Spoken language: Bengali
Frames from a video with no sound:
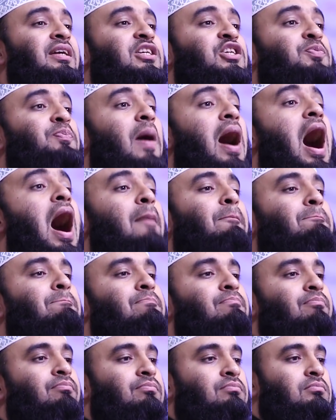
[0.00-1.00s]
নিষ্পাপ
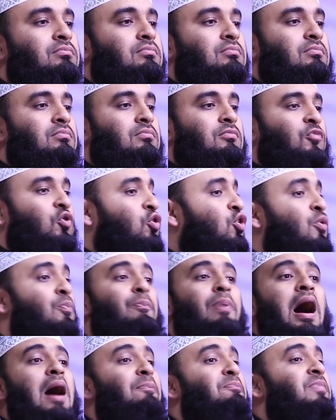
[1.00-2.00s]
কোনো
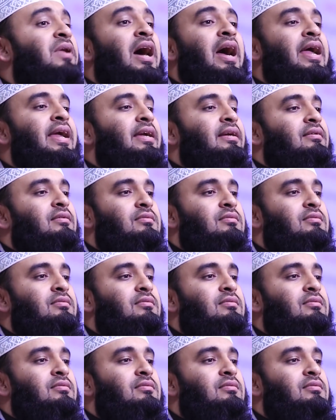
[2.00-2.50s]
পাপ নাই